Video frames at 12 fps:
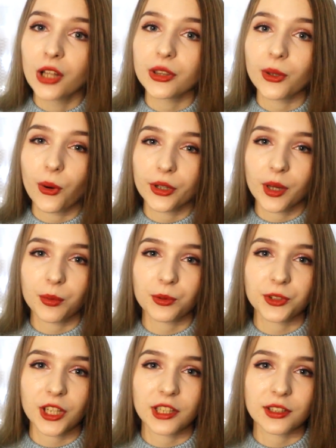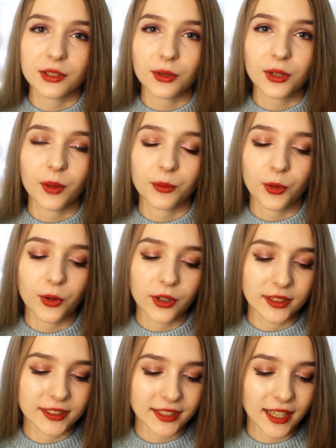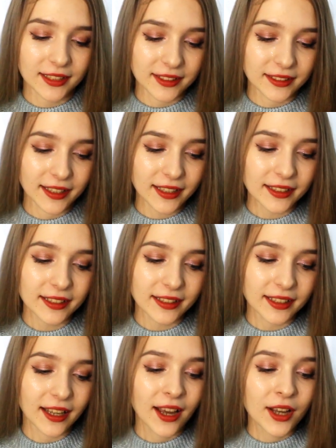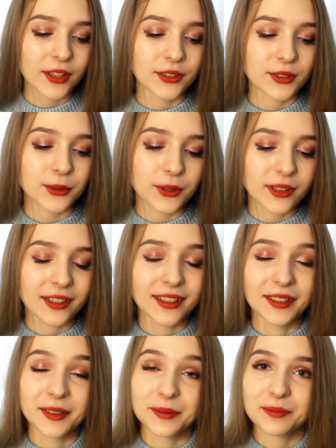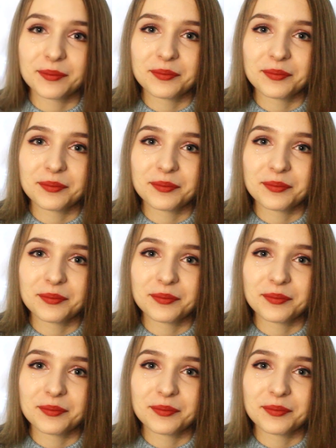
то я получаю настолько много заряда энергии, настолько